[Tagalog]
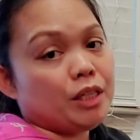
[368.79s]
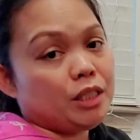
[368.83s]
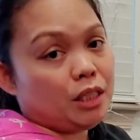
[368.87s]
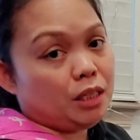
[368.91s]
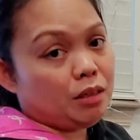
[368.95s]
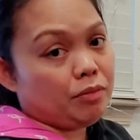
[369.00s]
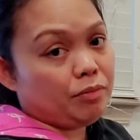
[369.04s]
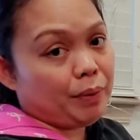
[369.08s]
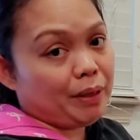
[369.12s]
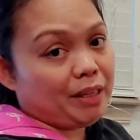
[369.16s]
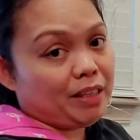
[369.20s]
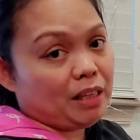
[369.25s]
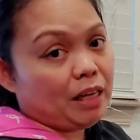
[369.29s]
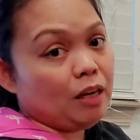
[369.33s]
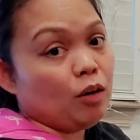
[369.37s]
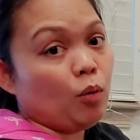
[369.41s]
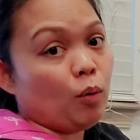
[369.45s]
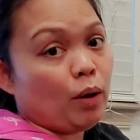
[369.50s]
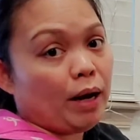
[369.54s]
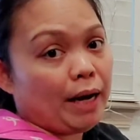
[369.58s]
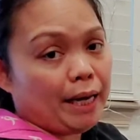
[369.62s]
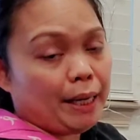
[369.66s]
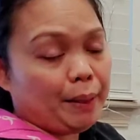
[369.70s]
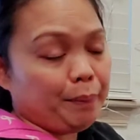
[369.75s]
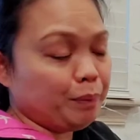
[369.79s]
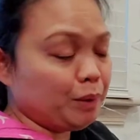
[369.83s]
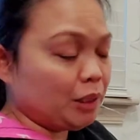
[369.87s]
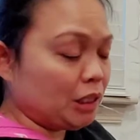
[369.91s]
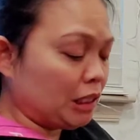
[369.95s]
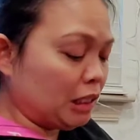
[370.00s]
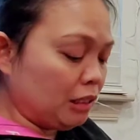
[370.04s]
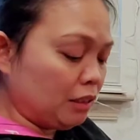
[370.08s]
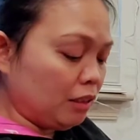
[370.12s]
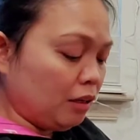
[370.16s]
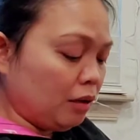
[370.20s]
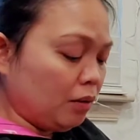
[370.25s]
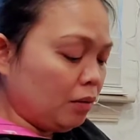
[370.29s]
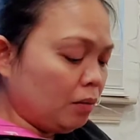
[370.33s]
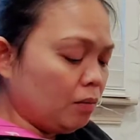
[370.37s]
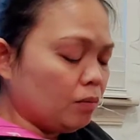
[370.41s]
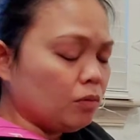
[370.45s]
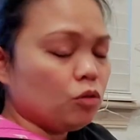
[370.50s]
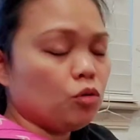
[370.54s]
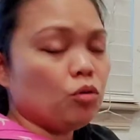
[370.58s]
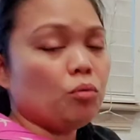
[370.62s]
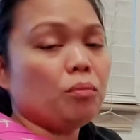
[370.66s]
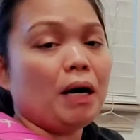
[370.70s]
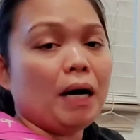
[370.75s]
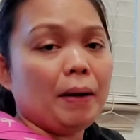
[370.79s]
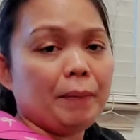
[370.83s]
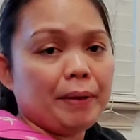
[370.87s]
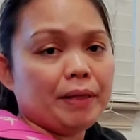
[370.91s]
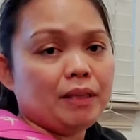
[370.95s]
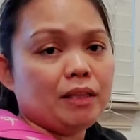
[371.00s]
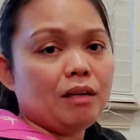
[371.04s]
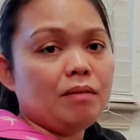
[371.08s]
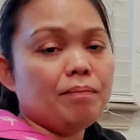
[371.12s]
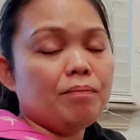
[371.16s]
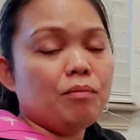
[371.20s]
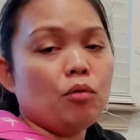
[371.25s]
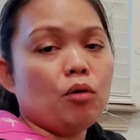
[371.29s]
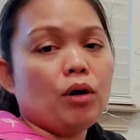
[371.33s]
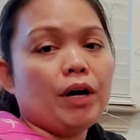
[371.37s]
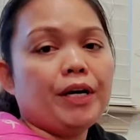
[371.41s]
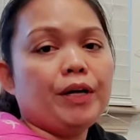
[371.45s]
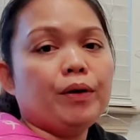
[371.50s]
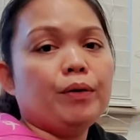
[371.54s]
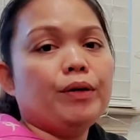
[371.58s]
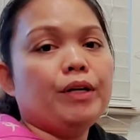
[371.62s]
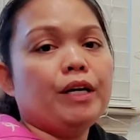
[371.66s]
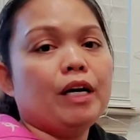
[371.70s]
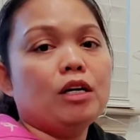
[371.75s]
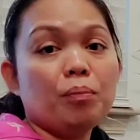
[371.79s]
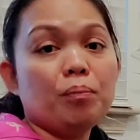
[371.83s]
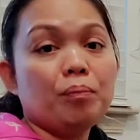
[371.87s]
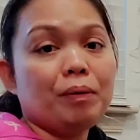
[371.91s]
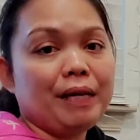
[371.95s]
disinfecting wipes, gumamit din po kayo ng